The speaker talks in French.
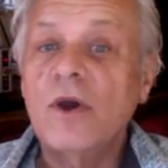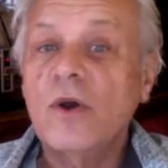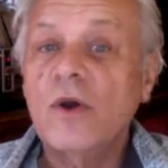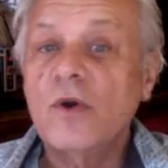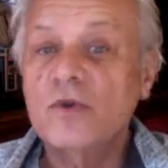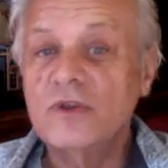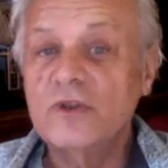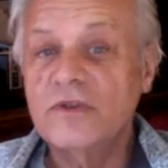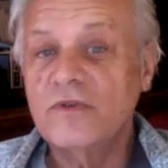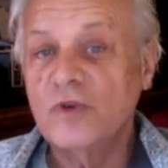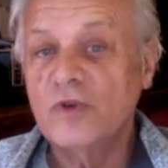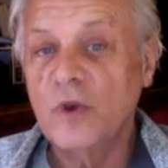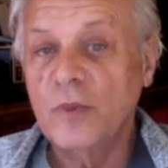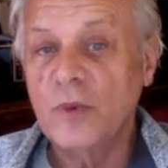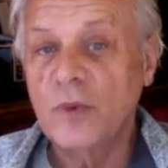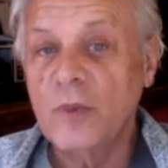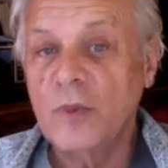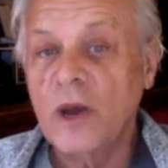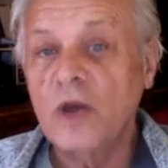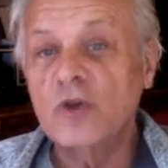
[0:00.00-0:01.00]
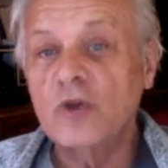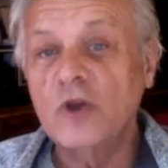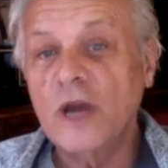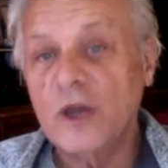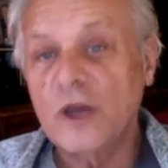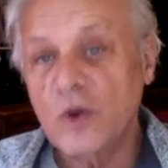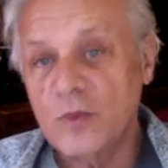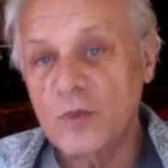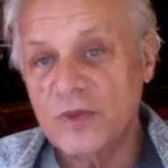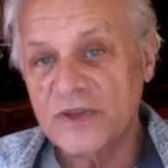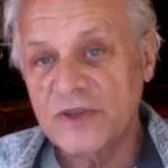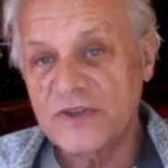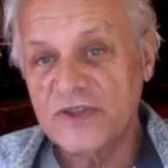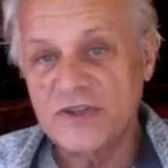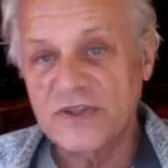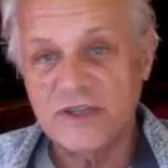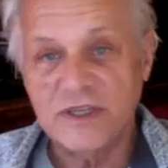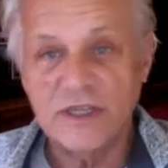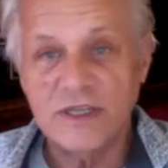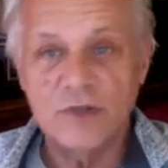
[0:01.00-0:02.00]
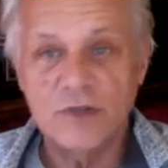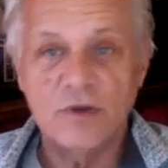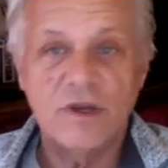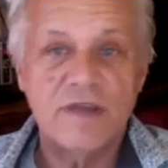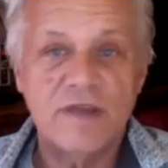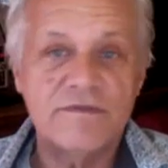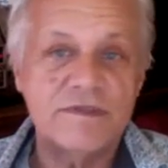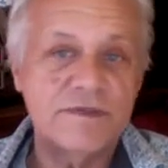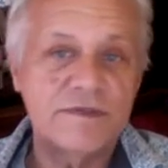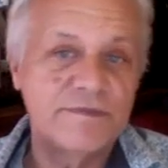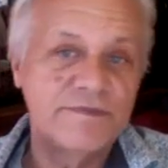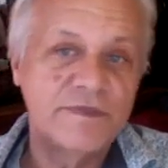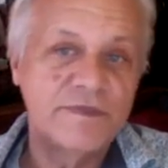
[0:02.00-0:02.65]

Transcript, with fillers: au développement de la complexité et de la vie.